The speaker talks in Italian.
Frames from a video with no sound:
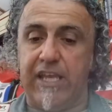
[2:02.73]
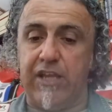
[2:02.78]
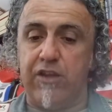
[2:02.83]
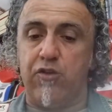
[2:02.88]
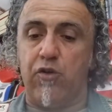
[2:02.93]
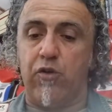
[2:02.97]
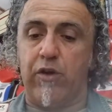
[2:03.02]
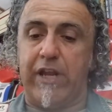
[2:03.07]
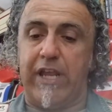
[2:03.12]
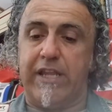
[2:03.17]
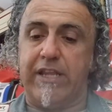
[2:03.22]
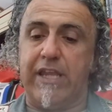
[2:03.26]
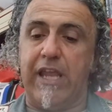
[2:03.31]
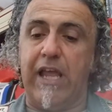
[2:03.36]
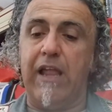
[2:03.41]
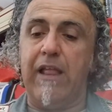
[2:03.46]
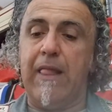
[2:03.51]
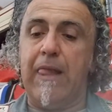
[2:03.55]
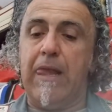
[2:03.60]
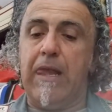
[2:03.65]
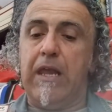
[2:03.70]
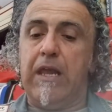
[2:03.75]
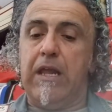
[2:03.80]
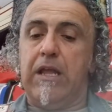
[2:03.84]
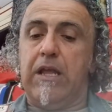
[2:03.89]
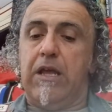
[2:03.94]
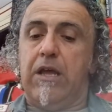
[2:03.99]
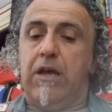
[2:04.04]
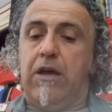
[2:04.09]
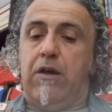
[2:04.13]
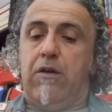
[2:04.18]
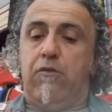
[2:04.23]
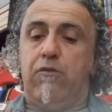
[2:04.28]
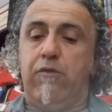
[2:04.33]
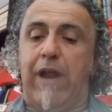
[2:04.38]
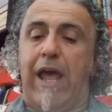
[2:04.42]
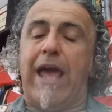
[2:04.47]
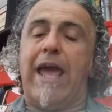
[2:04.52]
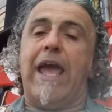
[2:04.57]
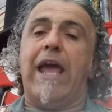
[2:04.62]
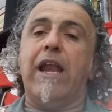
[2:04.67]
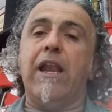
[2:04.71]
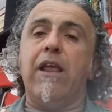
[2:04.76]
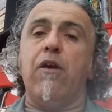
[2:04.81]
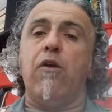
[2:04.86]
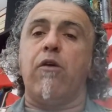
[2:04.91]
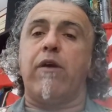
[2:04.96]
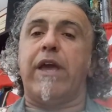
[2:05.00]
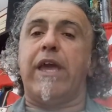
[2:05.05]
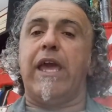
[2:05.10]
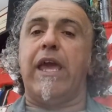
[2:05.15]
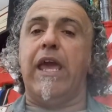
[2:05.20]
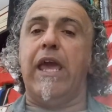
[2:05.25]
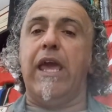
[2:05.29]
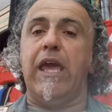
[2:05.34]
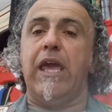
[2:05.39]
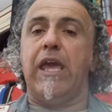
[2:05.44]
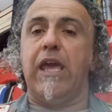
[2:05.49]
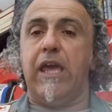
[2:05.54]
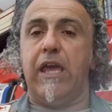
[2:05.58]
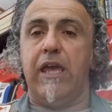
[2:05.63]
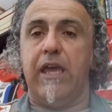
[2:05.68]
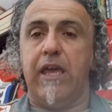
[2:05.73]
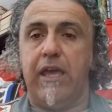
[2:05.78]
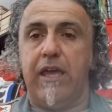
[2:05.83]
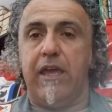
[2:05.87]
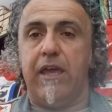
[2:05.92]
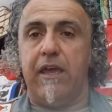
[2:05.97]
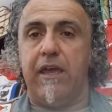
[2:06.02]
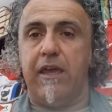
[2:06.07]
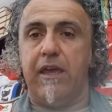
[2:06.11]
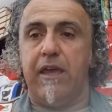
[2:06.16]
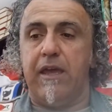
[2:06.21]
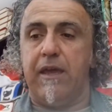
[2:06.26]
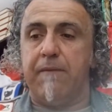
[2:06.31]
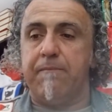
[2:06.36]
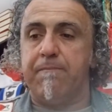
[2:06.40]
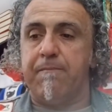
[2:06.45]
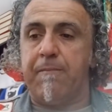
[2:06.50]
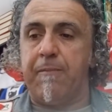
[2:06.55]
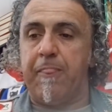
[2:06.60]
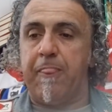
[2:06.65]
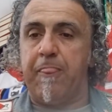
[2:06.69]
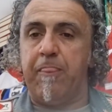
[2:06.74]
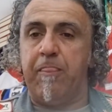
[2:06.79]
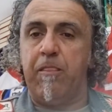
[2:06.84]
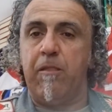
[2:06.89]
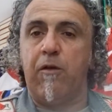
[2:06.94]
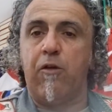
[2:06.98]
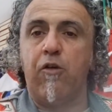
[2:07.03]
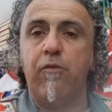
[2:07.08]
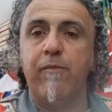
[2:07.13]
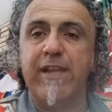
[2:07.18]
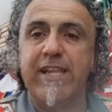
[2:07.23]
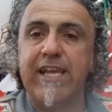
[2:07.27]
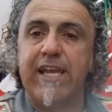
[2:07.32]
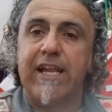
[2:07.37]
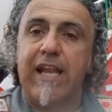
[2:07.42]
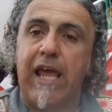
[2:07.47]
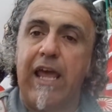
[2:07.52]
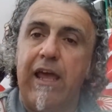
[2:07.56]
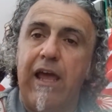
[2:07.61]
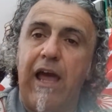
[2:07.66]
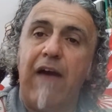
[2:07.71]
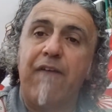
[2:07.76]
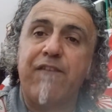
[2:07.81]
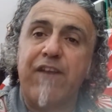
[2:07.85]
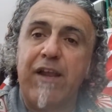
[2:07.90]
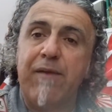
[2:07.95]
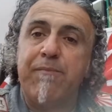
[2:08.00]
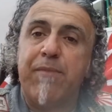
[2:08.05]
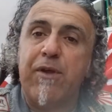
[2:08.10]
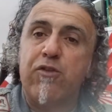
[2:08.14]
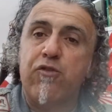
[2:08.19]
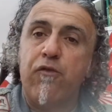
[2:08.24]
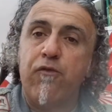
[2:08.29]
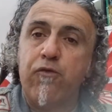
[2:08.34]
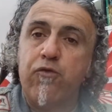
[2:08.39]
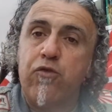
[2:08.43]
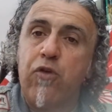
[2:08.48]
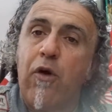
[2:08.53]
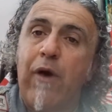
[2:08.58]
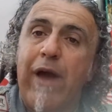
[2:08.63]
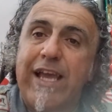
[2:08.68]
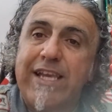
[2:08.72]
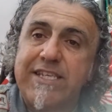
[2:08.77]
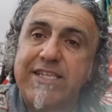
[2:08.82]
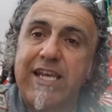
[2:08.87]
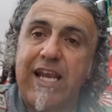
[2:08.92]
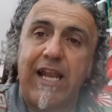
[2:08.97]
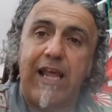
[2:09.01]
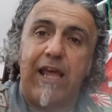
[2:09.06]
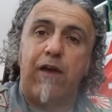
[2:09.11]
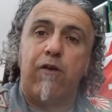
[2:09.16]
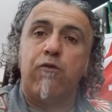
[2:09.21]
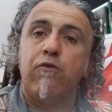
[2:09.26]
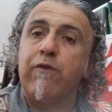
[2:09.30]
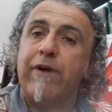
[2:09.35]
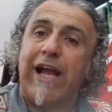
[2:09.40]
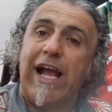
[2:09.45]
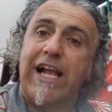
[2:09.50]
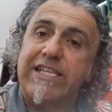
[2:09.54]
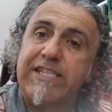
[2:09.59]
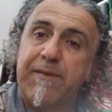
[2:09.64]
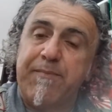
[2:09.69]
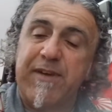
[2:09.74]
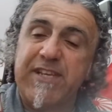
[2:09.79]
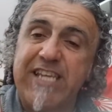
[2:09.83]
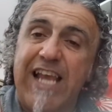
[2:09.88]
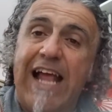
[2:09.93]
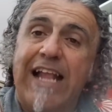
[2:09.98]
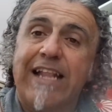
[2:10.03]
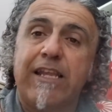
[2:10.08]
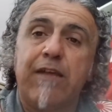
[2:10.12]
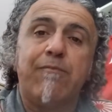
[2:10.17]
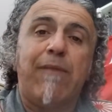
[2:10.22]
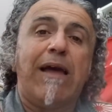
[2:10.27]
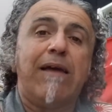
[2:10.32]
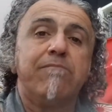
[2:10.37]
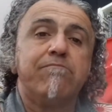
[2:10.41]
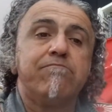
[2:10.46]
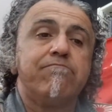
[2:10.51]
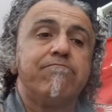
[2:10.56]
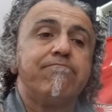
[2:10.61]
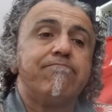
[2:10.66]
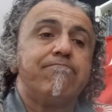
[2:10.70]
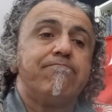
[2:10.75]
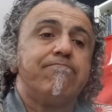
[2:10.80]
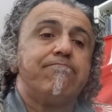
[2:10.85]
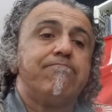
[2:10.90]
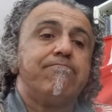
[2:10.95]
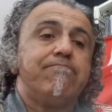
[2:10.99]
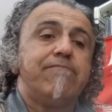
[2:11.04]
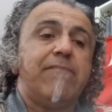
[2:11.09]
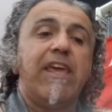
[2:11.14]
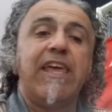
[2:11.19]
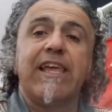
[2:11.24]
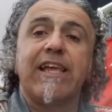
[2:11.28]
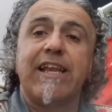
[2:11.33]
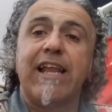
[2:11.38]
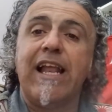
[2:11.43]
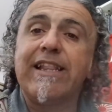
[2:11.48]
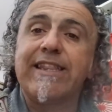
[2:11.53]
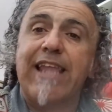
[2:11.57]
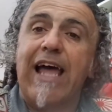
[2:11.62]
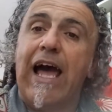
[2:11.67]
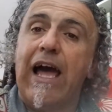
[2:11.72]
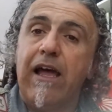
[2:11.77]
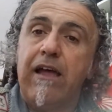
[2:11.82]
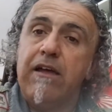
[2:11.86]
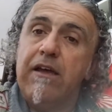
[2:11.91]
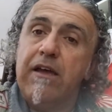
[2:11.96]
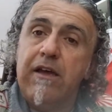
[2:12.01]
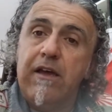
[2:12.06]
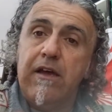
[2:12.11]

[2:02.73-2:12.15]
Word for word: in torretta, un aereo che, mm, come dire, avrebbe dovuto essere un caccia pesante, ma in realtà